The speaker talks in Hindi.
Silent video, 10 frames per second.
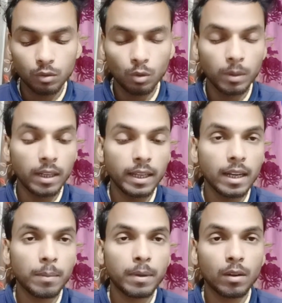जो भी
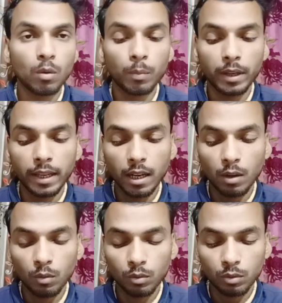लिंक आपने कॉपी
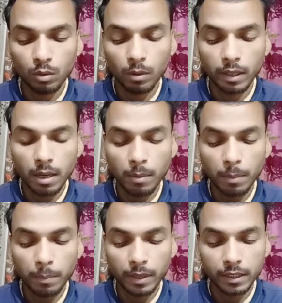किया उसको यहाँ
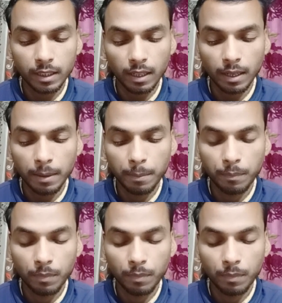पर पेश करना है